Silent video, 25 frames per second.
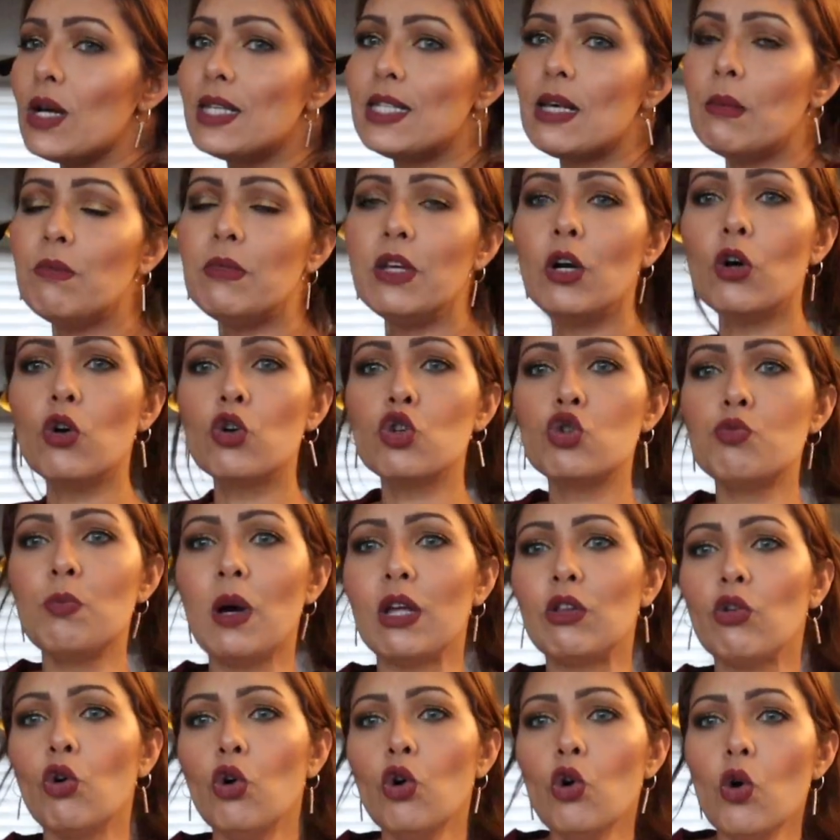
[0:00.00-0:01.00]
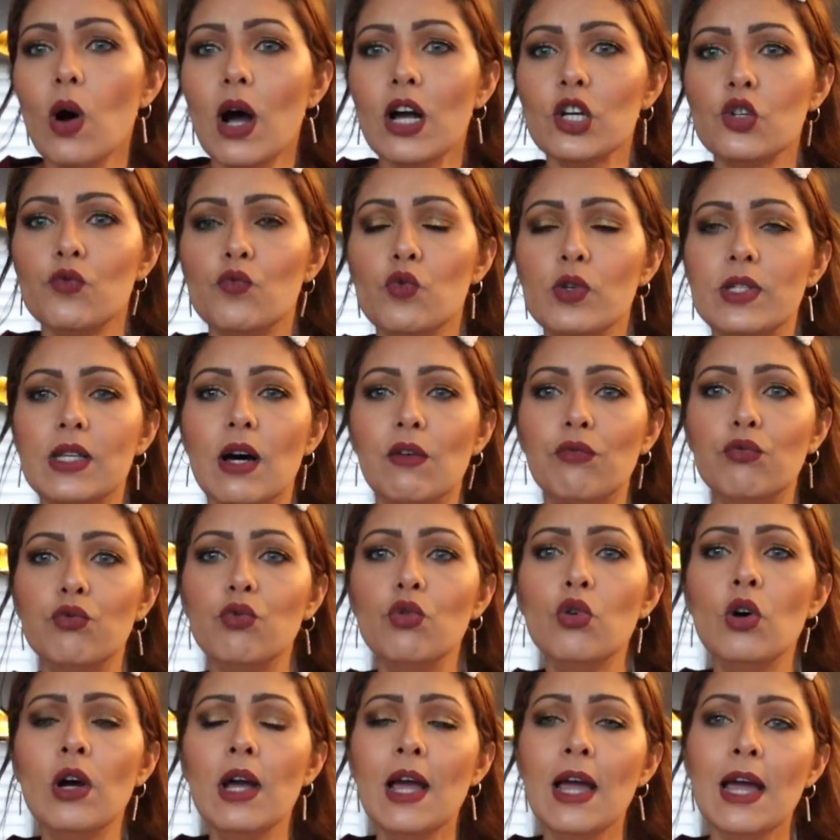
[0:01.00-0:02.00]
moi, ça ne me dérange pas trop, hein, je vous
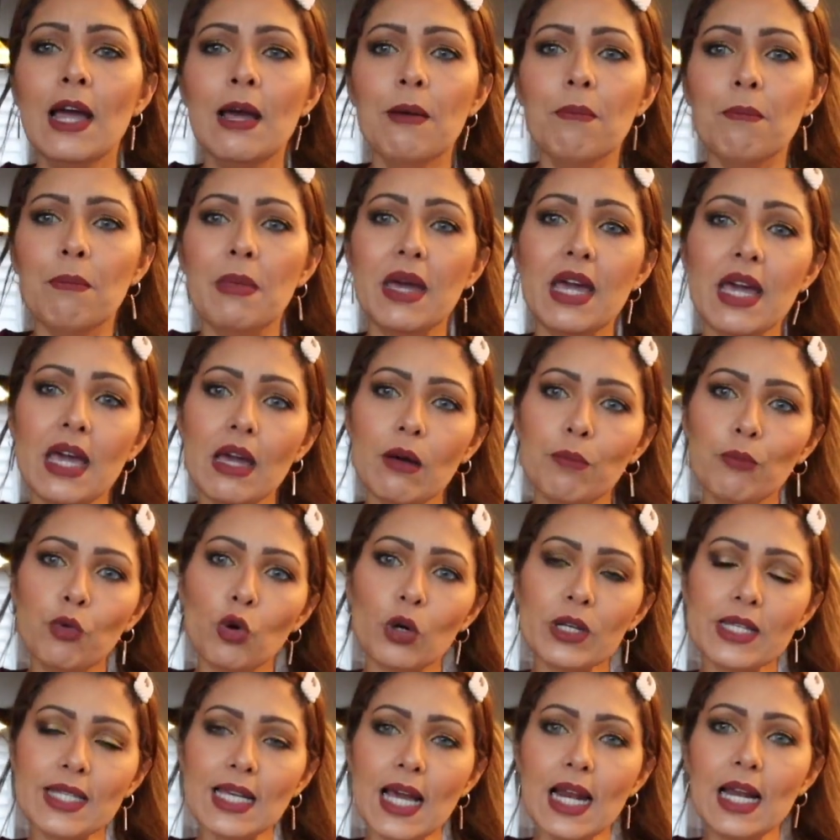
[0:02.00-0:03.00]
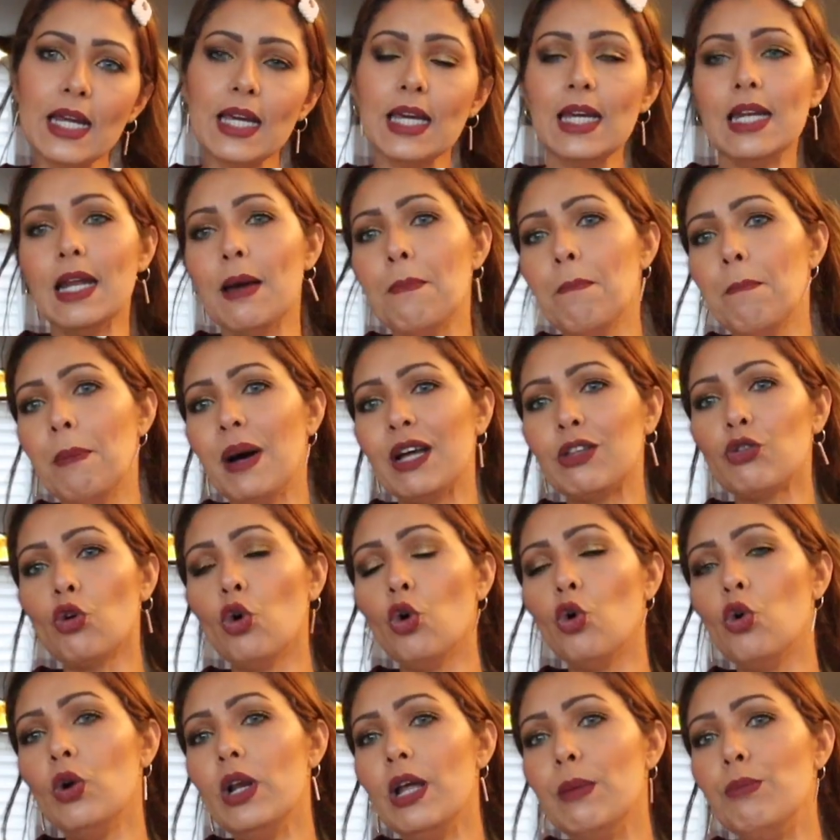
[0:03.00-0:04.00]
avoue. Mais pour celles qui n'aiment pas
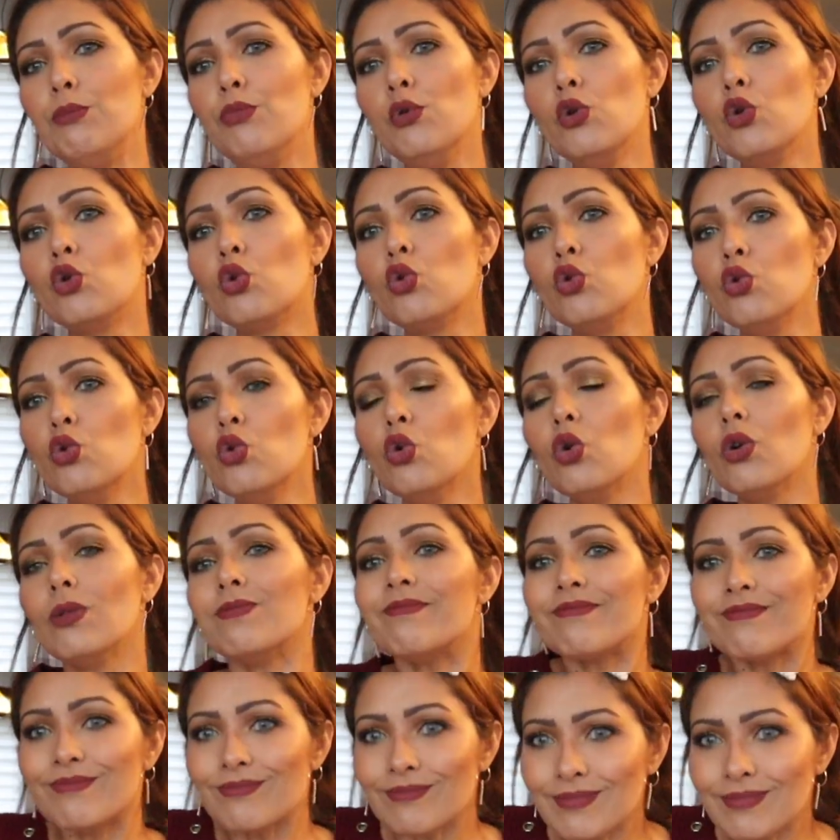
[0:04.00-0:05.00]
trop les pulls courts,